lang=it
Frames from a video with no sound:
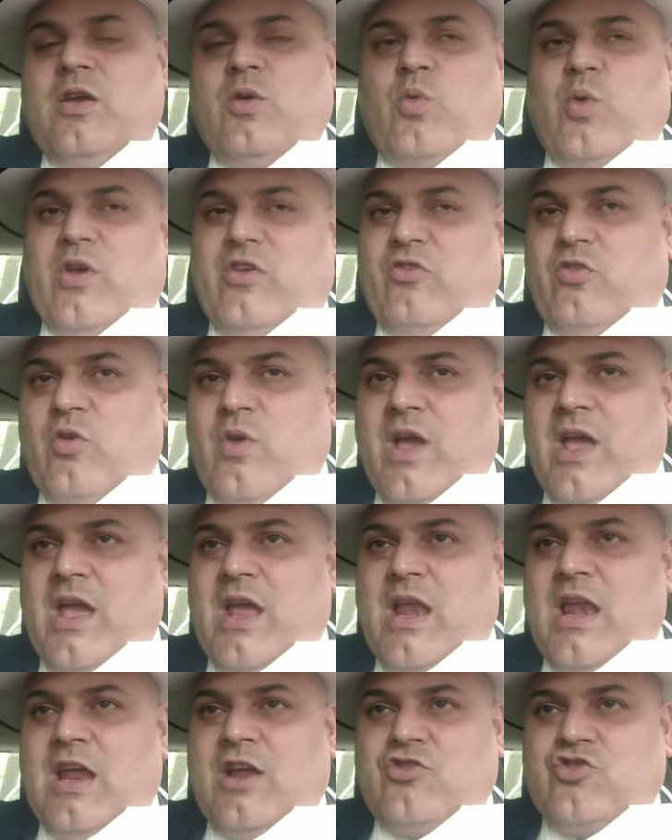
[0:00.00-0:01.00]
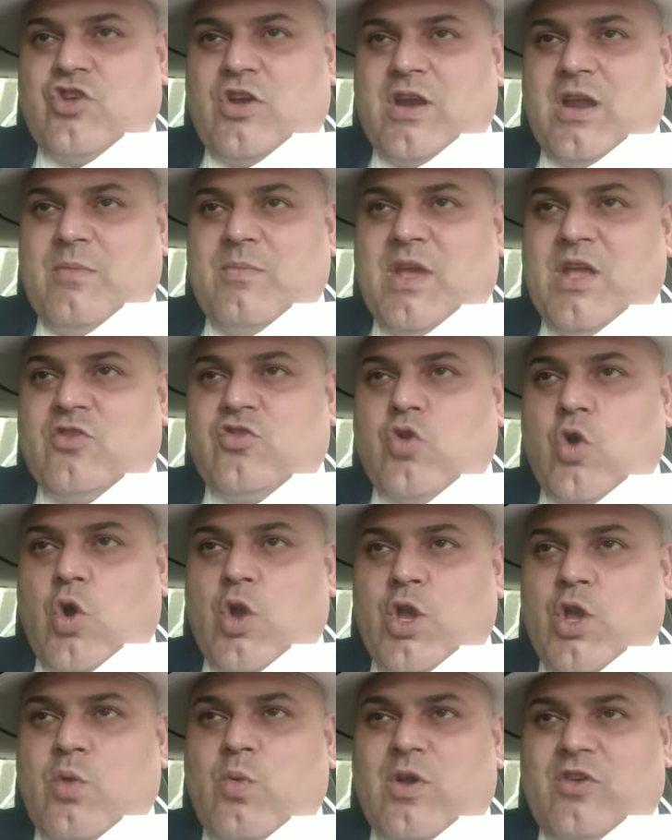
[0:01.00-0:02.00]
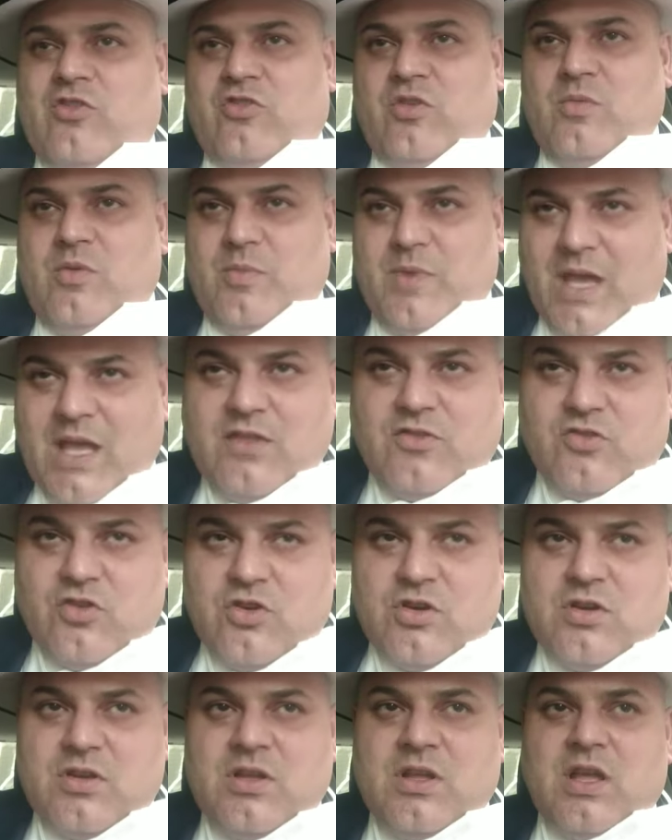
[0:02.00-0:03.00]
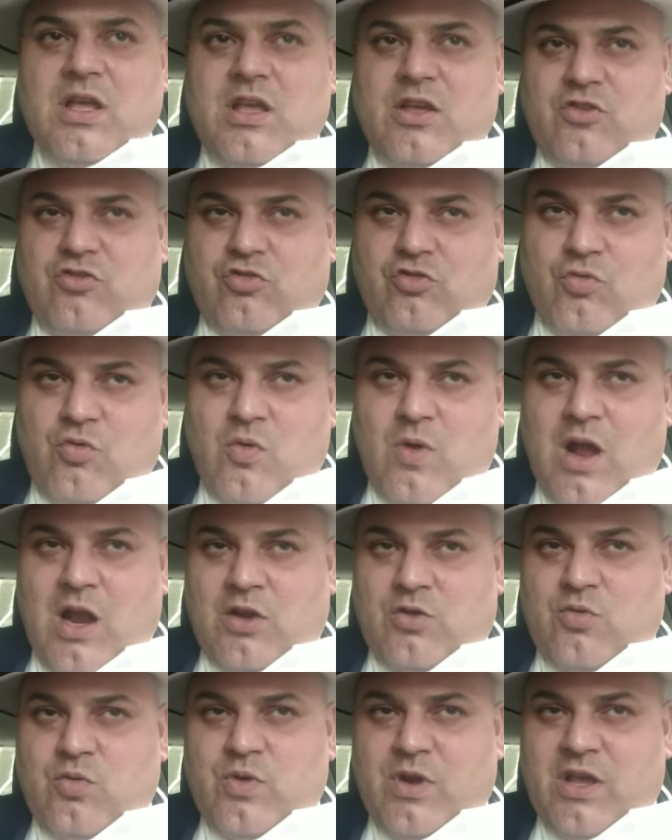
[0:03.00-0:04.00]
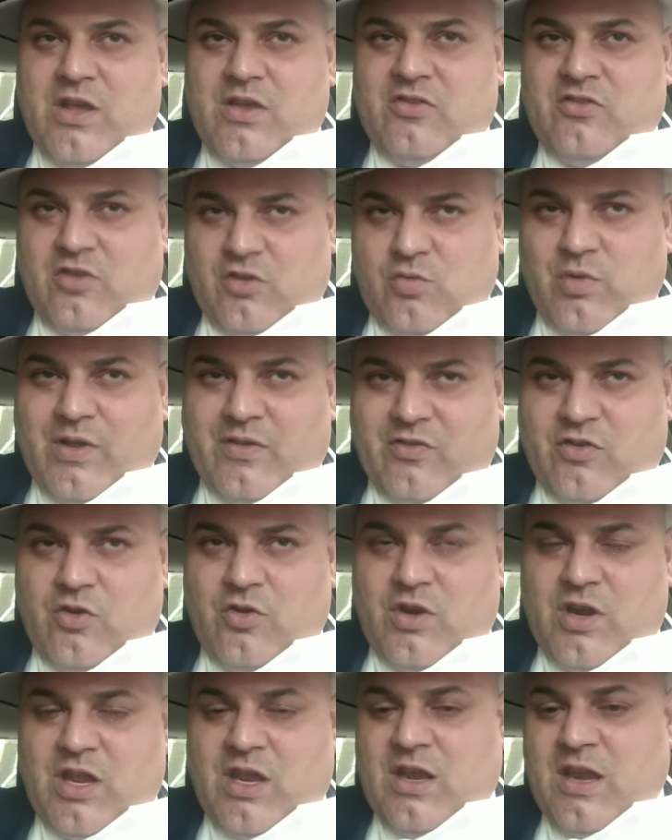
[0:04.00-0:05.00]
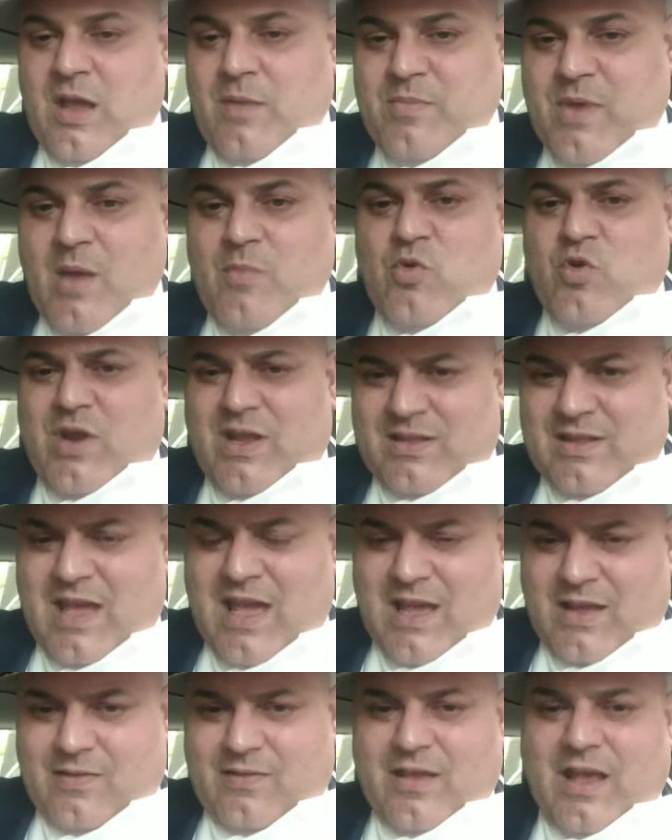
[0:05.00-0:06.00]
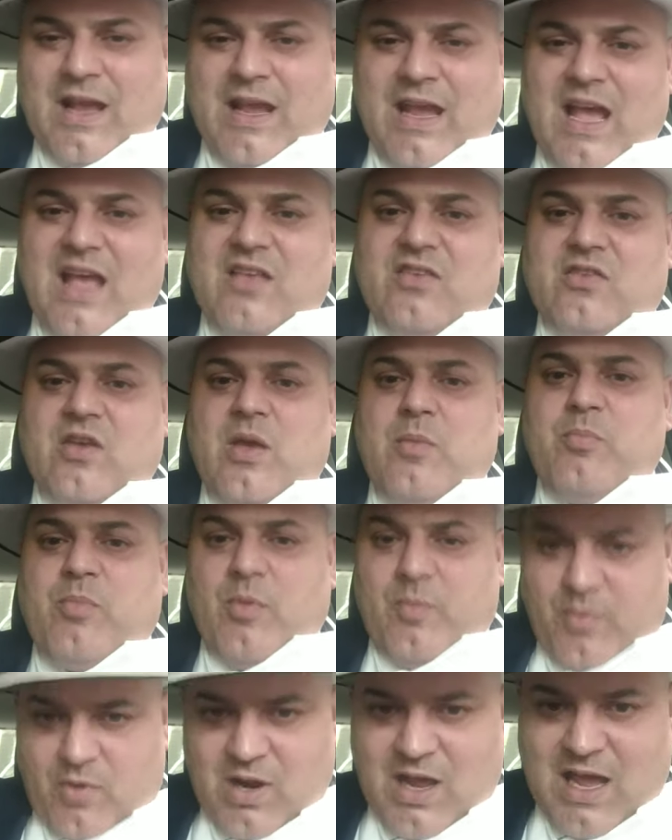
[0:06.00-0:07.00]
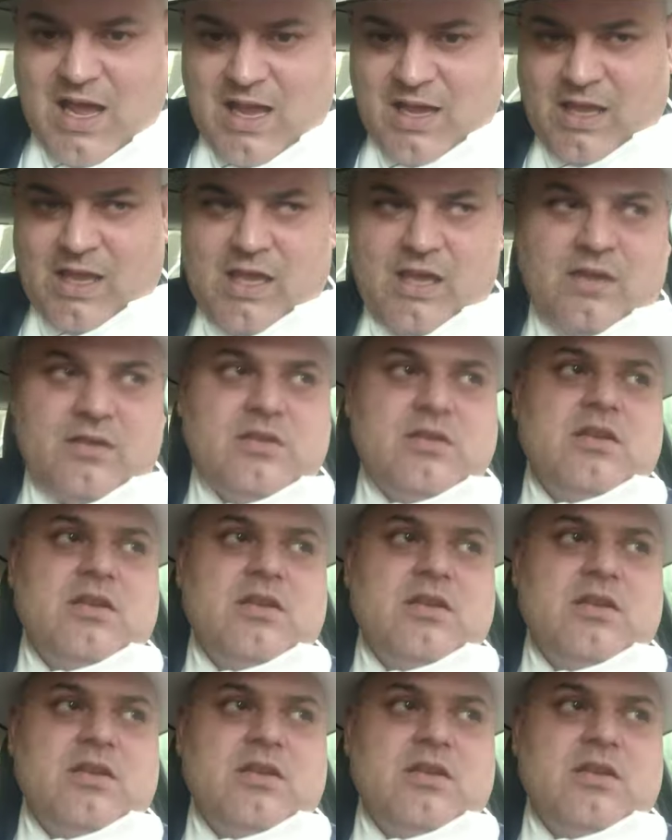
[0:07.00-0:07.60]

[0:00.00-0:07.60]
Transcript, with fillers: Questo è l'aggiornamento in questo momento su alcune situazioni. Ne abbiamo una terza, case popolari.